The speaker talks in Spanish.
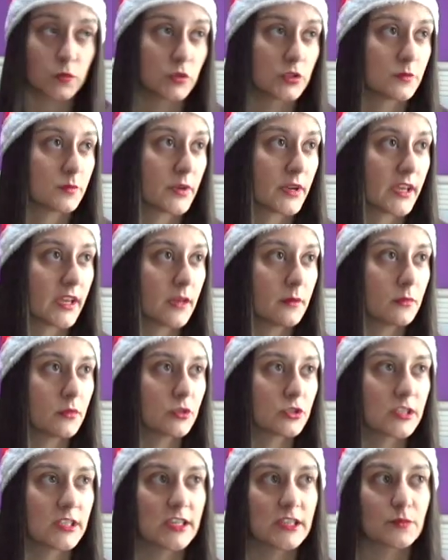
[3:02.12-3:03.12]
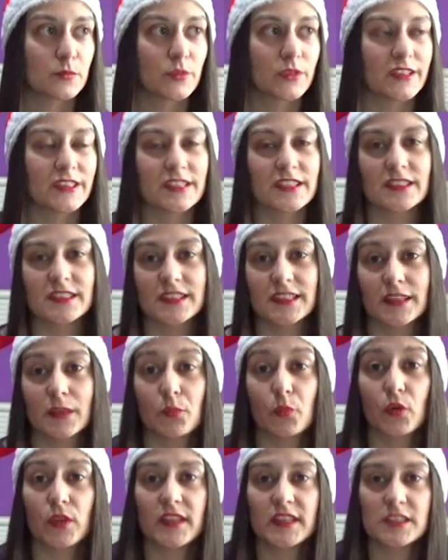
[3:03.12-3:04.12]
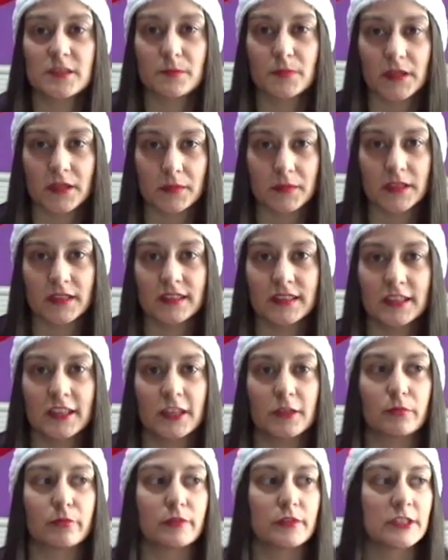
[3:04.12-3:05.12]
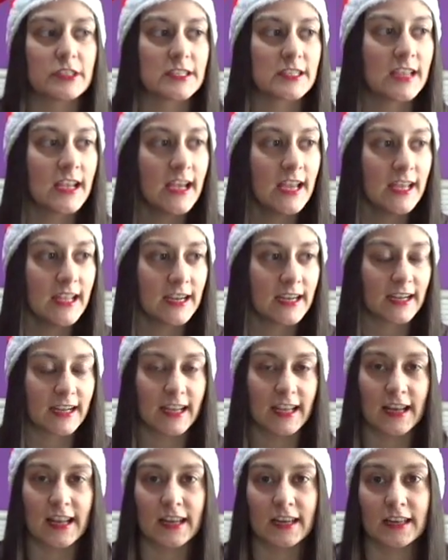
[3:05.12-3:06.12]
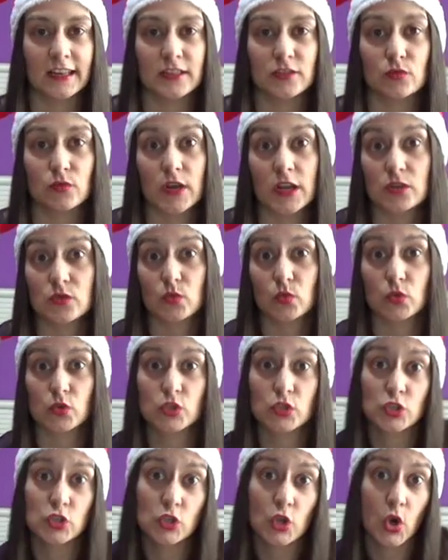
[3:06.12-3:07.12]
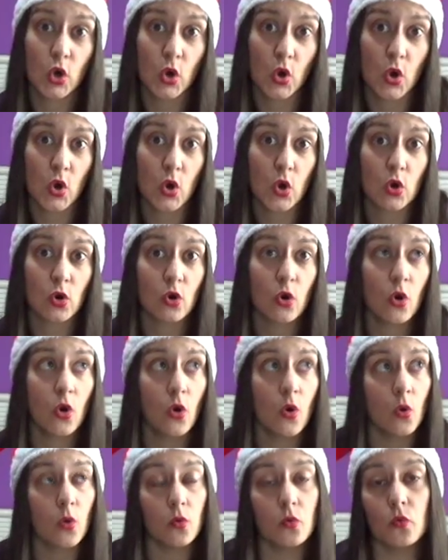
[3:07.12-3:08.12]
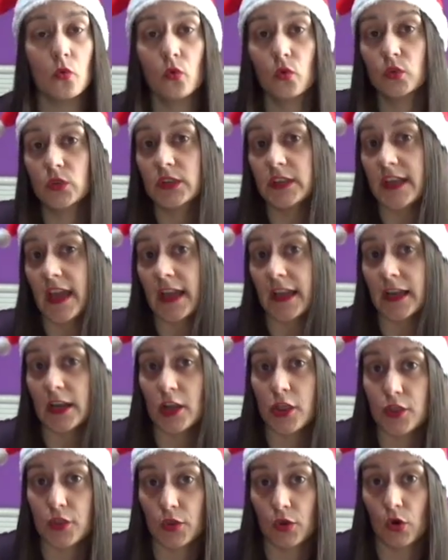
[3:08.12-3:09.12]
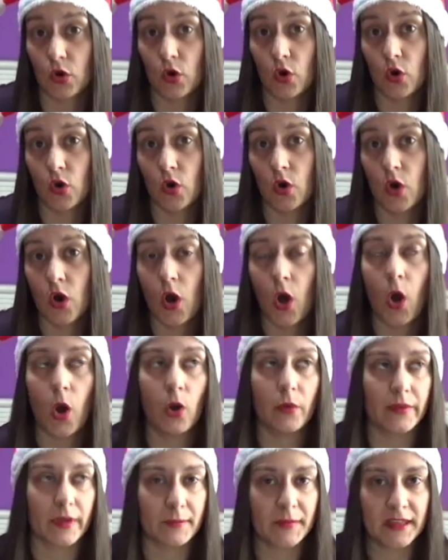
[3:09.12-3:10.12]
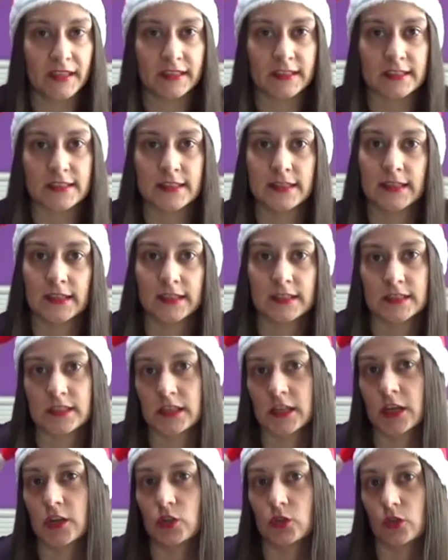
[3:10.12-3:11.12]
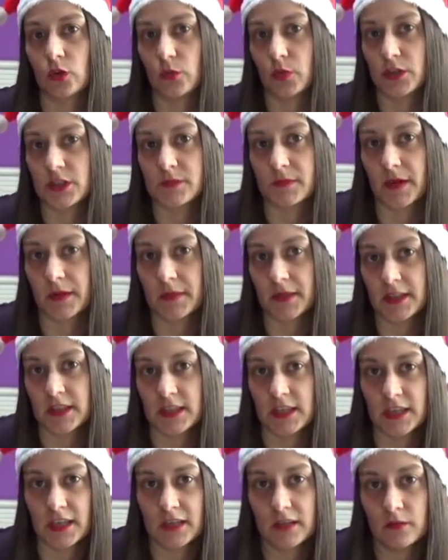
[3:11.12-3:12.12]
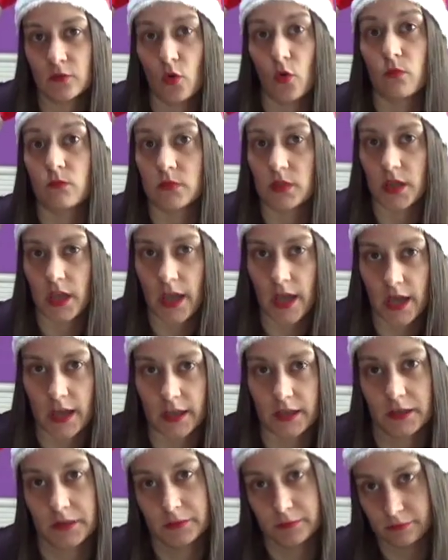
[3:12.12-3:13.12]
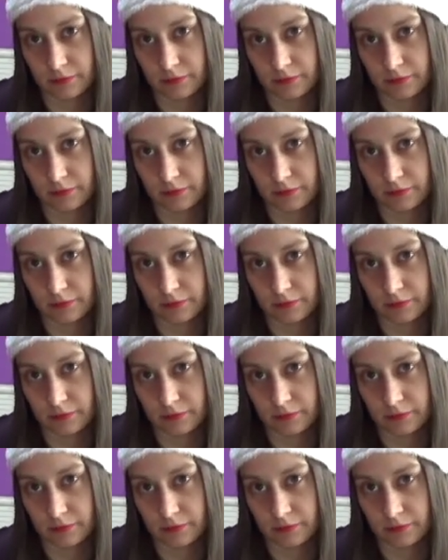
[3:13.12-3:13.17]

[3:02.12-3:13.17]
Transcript: Pues por ejemplo, si, les puedes, si te puedes permitir pues regalarles una excursión, un día en el zoo, obviamente si tienes dinero te lo puedes permitir, un viaje.